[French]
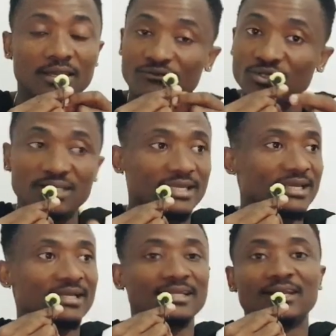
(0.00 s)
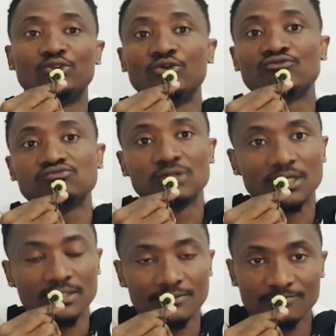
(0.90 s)
Ils vont dire, regardez les deux fous
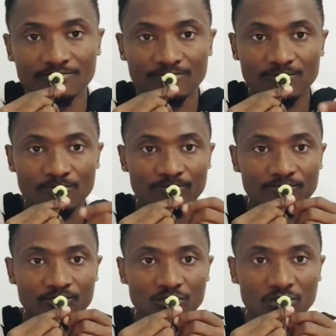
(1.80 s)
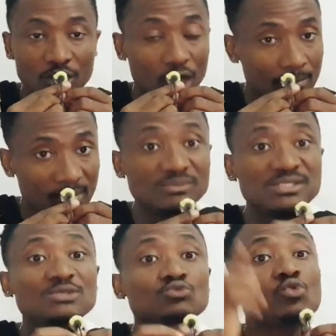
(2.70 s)
là. Même
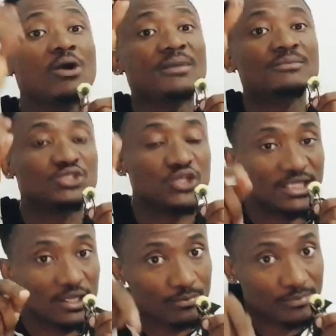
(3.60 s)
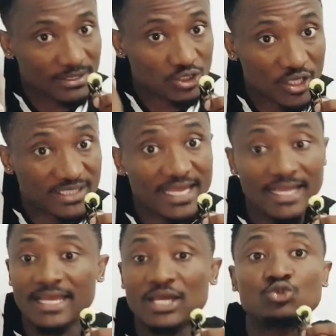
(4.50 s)
si toi-même, tu étais, tu étais,